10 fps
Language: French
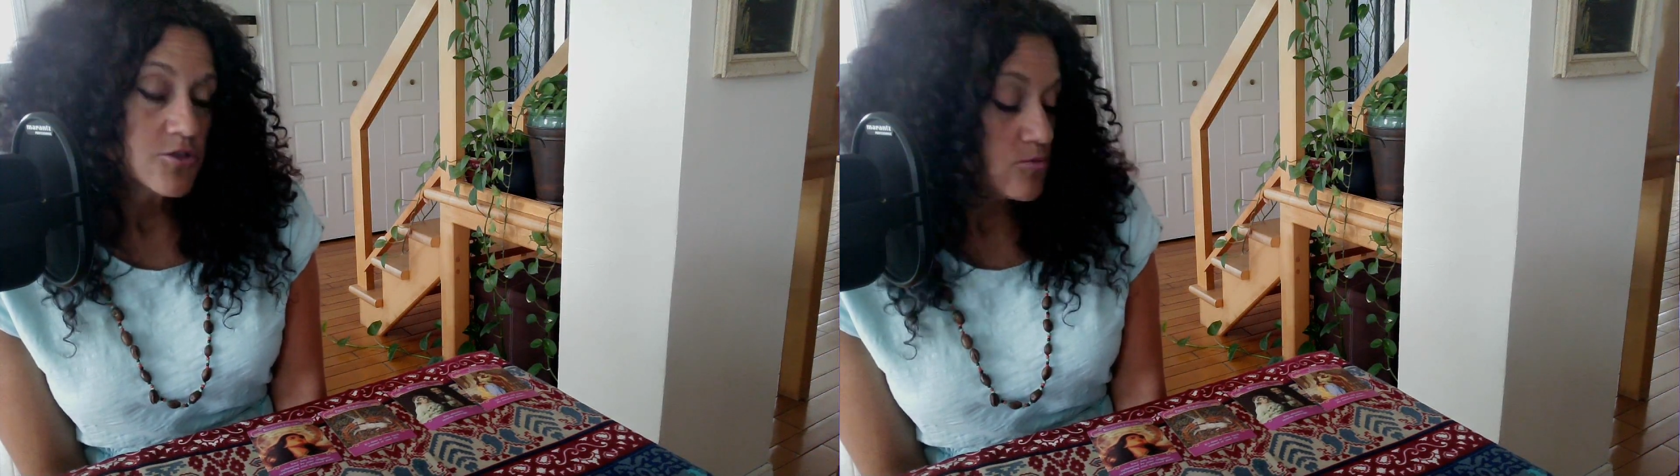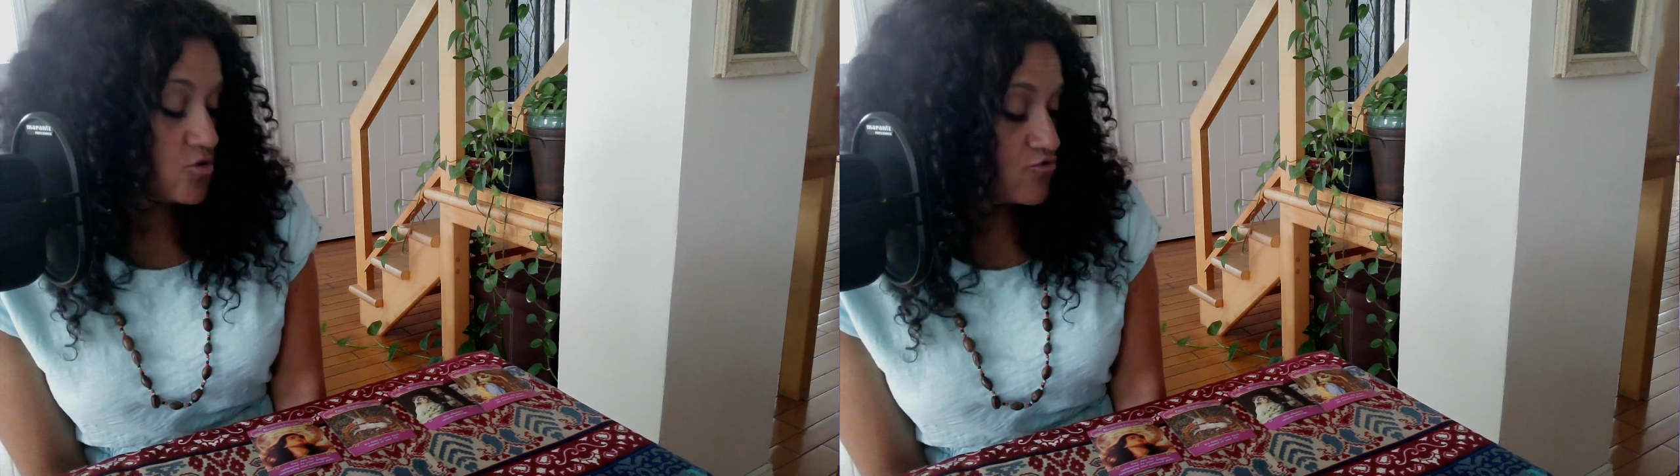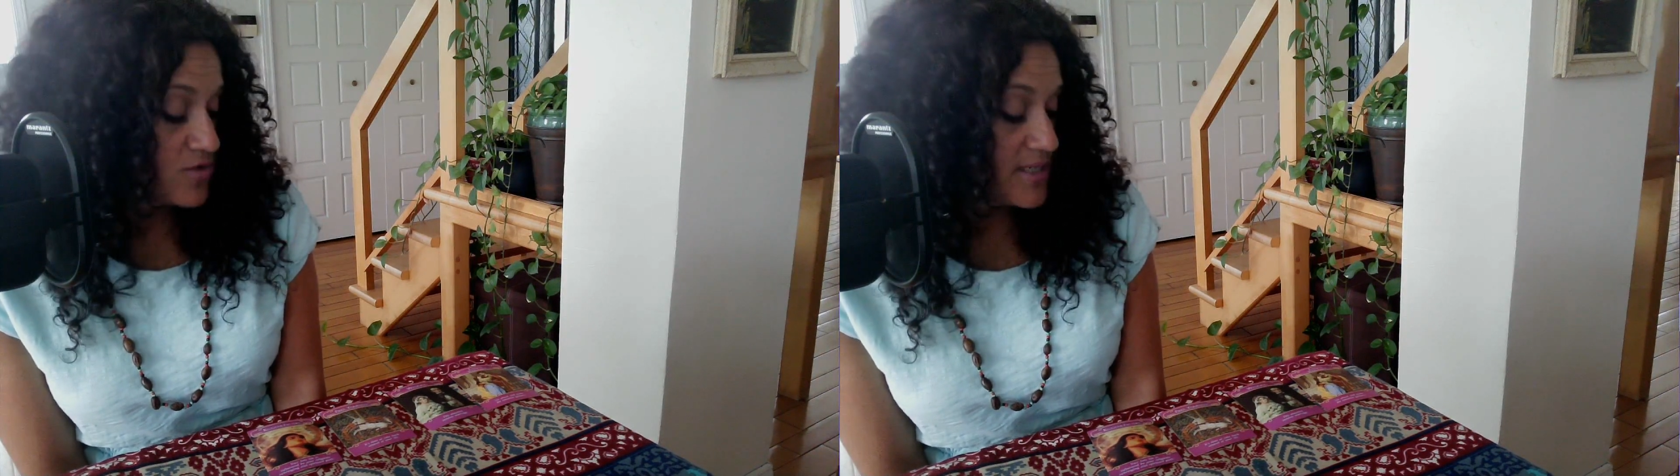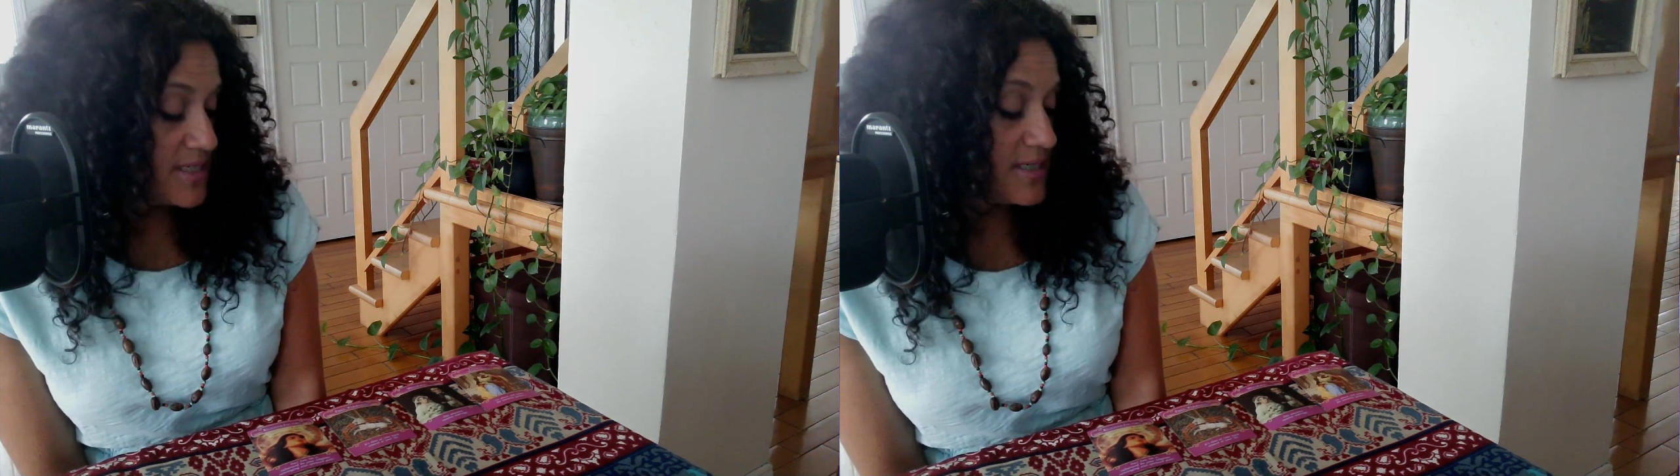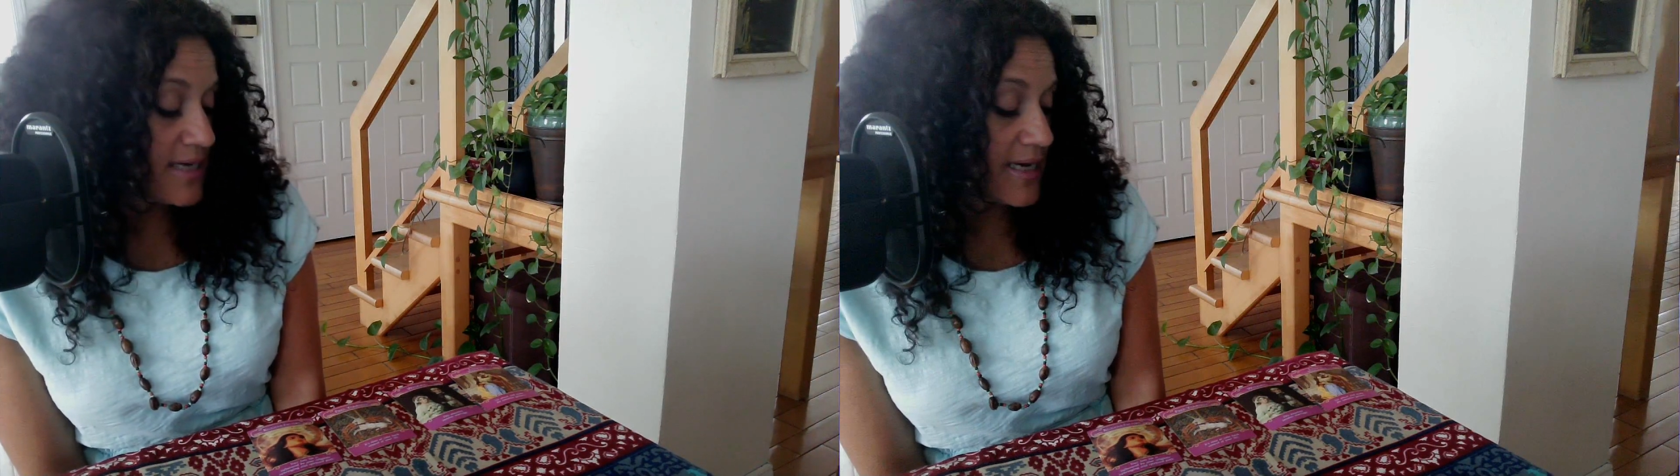comme je vous
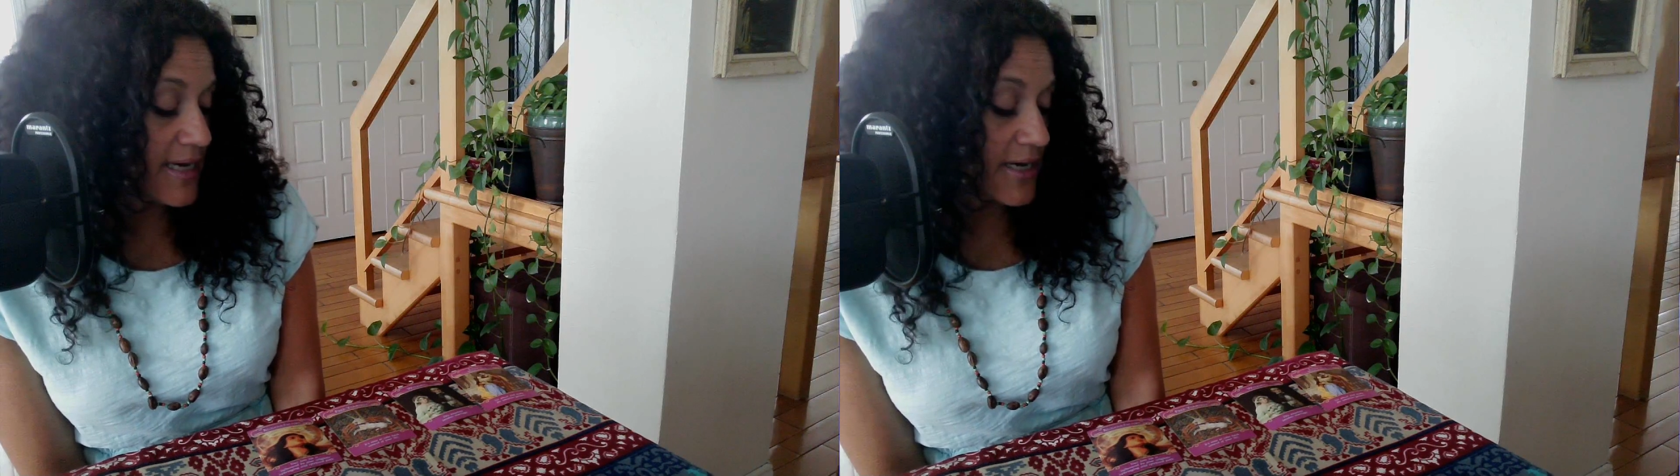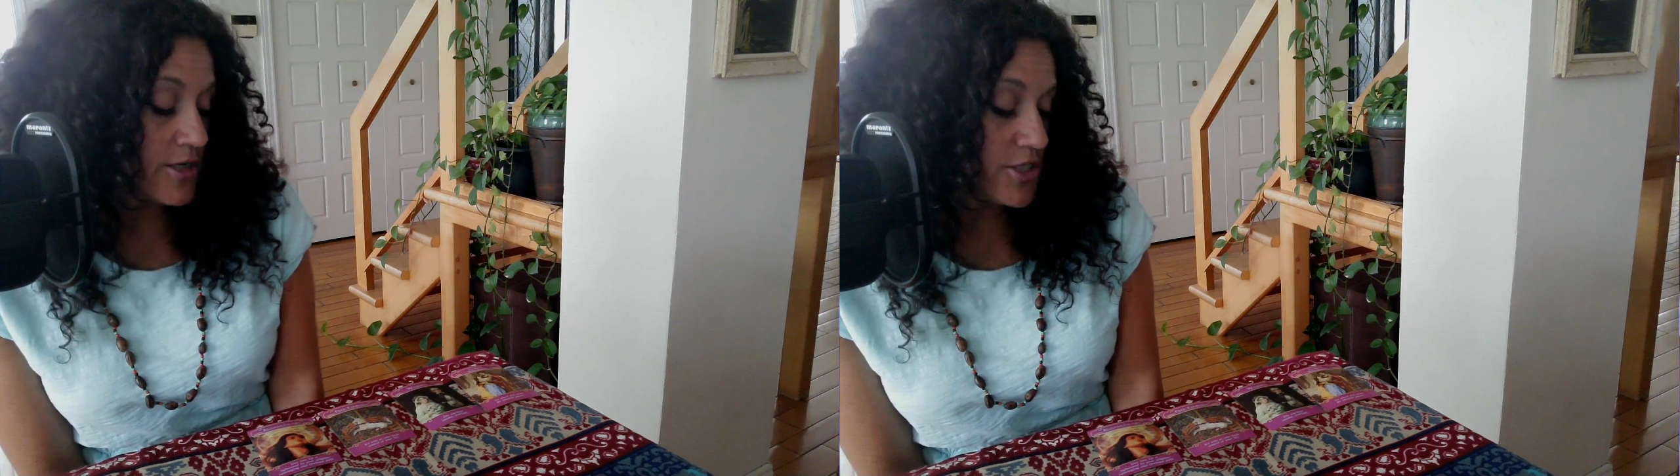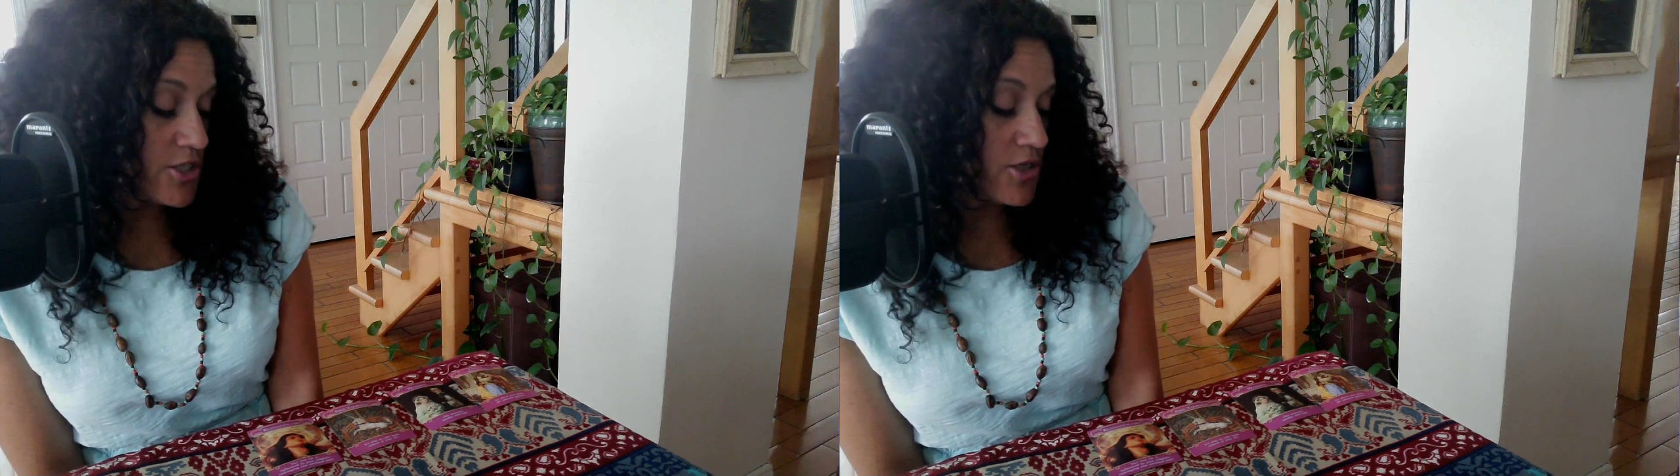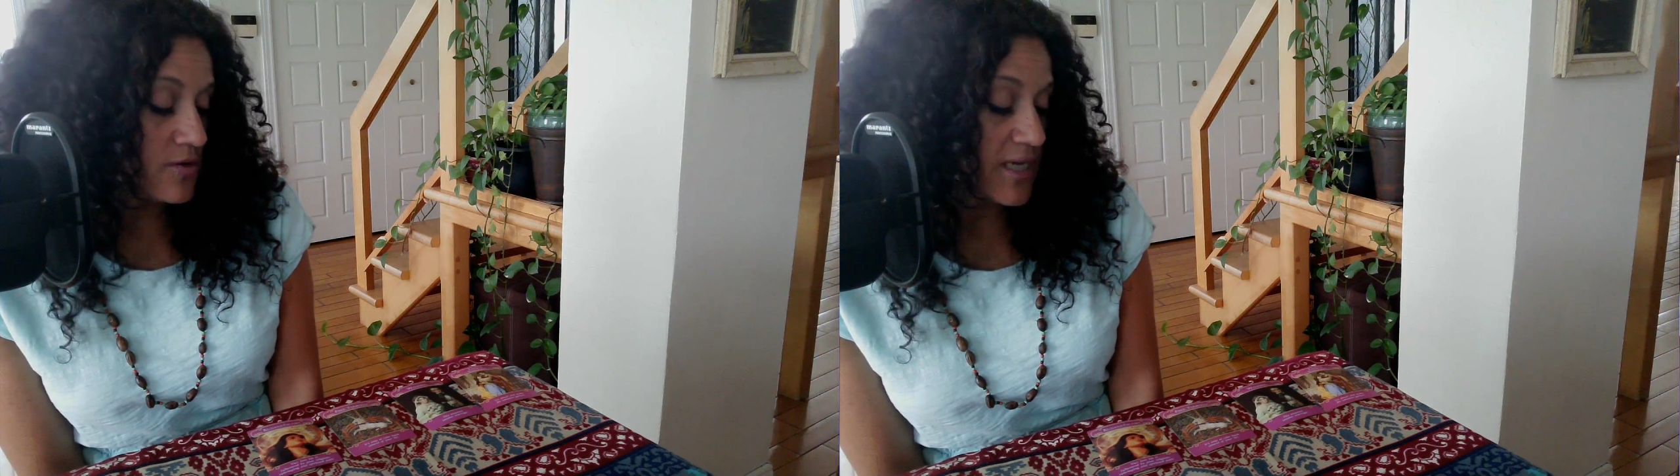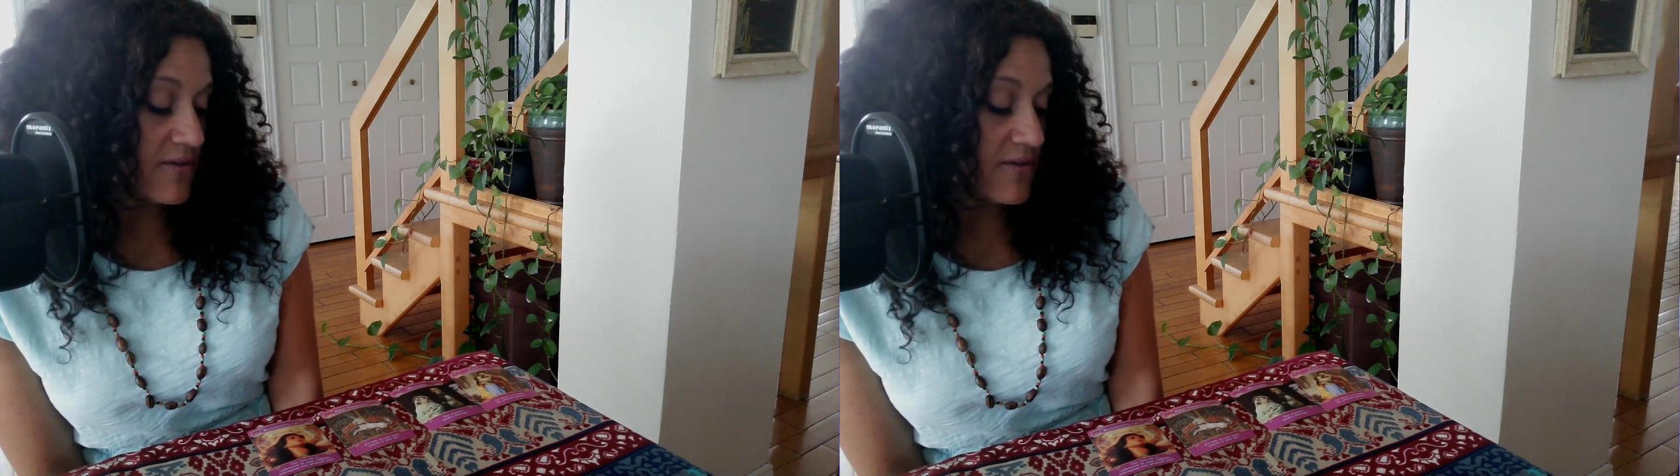dis, dans la religion, dans,